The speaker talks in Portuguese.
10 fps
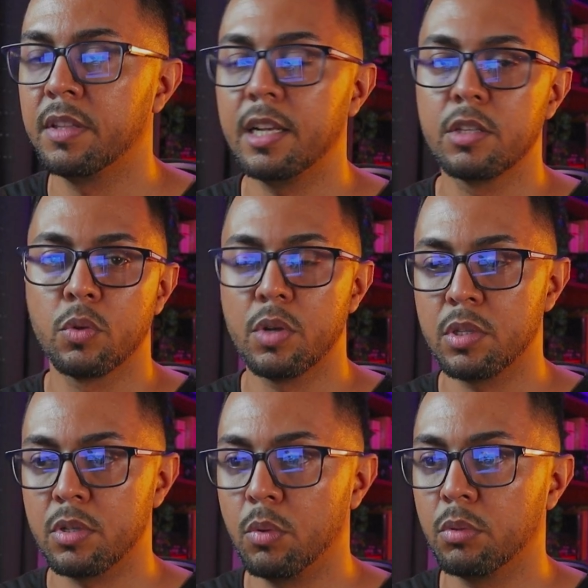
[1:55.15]
Finalizou, é
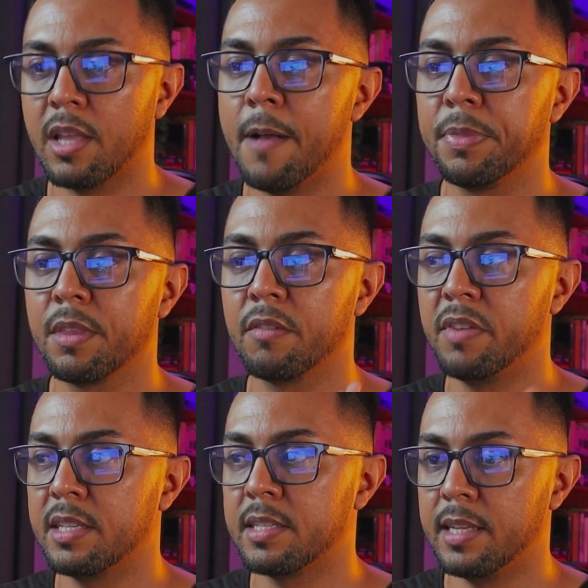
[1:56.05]
só soltar,
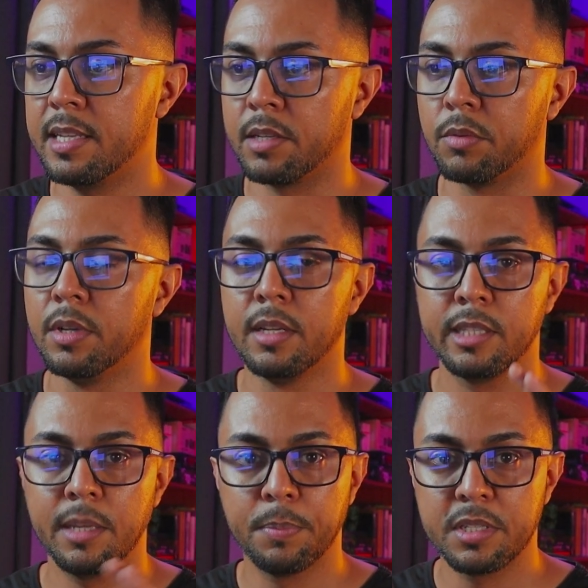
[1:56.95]
fez a seleção.
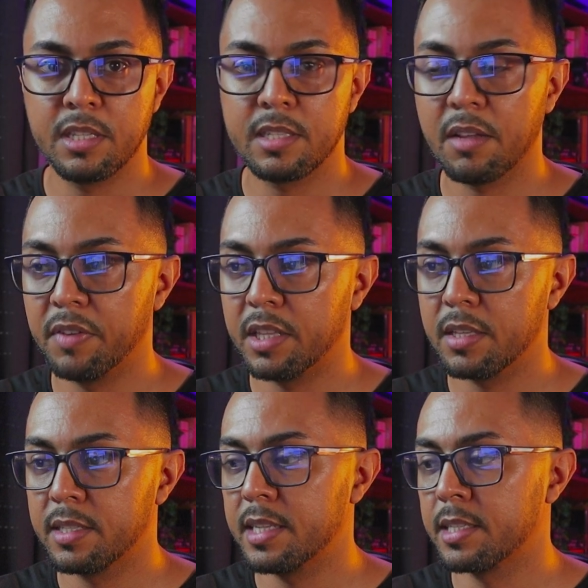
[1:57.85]
Depois que está feita
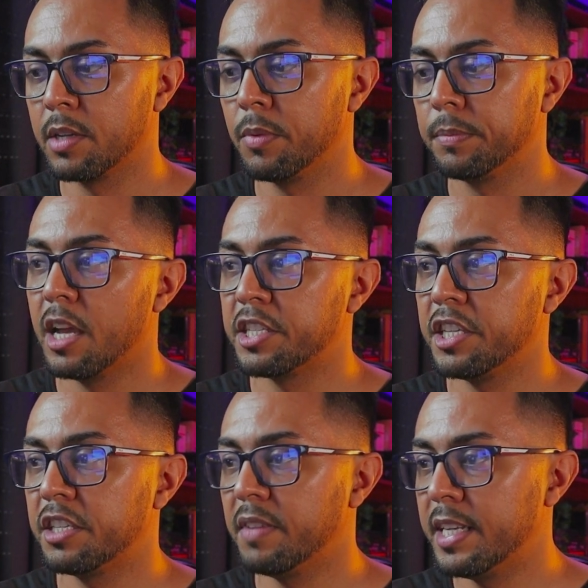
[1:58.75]
a seleção, a
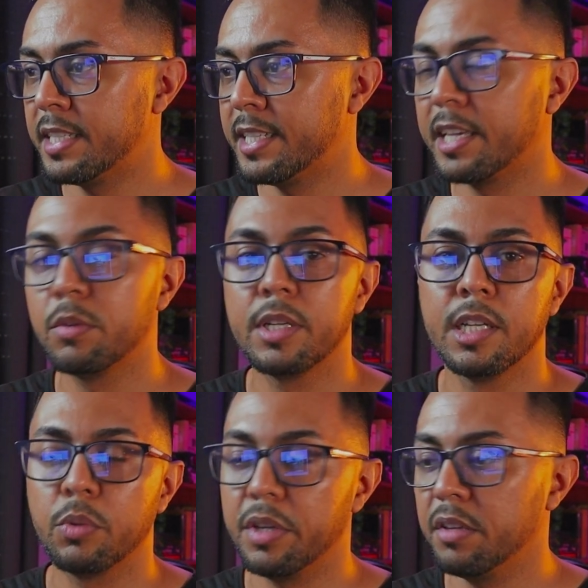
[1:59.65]
gente vai descer aqui no canto